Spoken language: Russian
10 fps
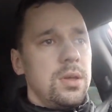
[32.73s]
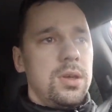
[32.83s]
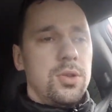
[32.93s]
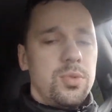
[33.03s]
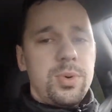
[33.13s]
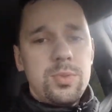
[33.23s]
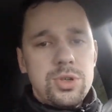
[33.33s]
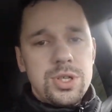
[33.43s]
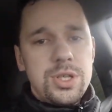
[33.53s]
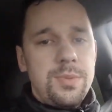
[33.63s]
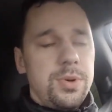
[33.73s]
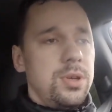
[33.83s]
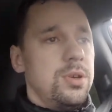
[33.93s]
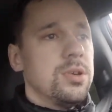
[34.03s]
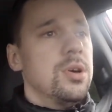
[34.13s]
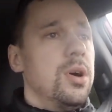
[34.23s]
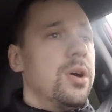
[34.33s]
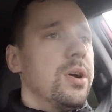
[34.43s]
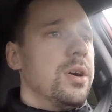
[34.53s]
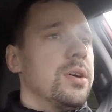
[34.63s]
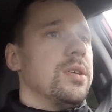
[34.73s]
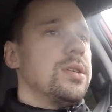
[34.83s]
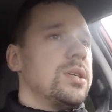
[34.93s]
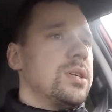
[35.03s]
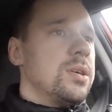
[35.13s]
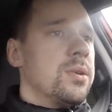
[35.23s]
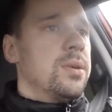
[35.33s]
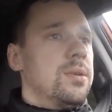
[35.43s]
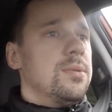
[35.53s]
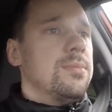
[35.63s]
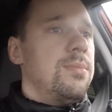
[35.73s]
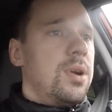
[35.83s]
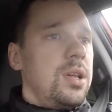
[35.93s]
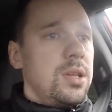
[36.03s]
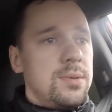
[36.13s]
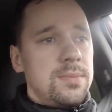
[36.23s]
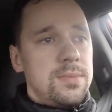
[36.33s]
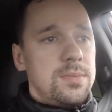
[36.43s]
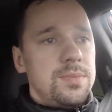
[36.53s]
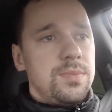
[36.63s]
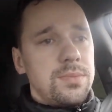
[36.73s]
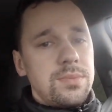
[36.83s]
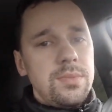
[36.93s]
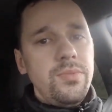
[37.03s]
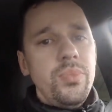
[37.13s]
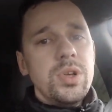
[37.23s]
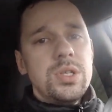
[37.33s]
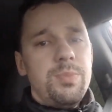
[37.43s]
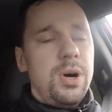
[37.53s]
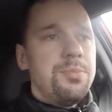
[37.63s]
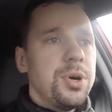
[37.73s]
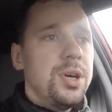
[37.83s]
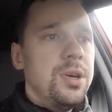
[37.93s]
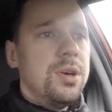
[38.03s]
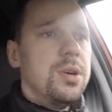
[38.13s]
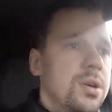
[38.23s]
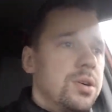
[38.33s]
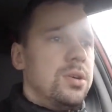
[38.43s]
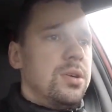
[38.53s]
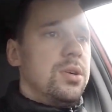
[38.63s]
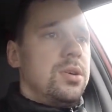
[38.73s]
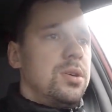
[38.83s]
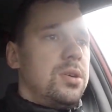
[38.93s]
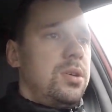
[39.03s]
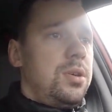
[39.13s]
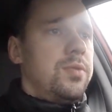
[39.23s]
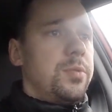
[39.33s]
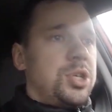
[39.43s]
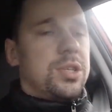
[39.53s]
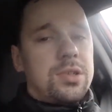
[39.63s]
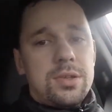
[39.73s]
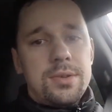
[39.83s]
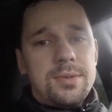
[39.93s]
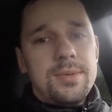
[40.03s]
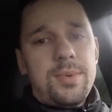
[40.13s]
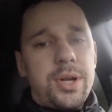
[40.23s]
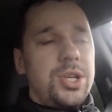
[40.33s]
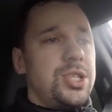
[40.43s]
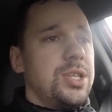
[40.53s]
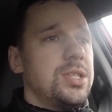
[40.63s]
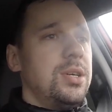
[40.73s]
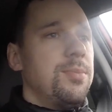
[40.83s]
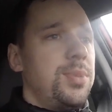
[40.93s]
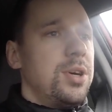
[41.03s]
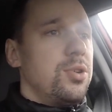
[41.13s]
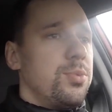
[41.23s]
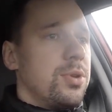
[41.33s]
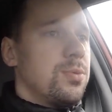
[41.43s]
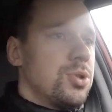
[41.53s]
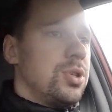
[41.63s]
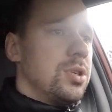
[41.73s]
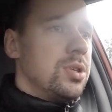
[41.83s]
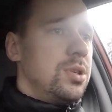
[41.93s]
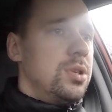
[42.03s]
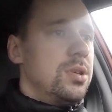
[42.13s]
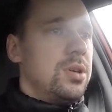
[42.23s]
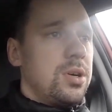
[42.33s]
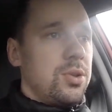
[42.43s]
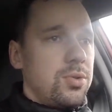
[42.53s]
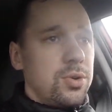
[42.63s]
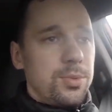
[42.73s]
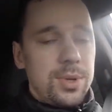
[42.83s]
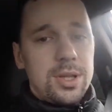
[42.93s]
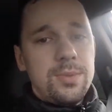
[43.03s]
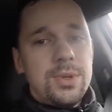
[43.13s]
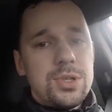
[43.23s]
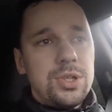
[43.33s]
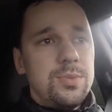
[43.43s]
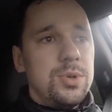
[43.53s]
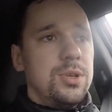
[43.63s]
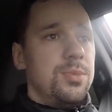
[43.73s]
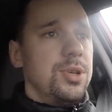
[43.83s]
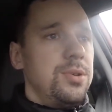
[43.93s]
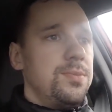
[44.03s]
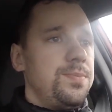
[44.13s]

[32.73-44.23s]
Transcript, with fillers: Еду по большей степени за братом, с папой и вообще практически за компанию, потому что дела, которые у меня там должны были быть,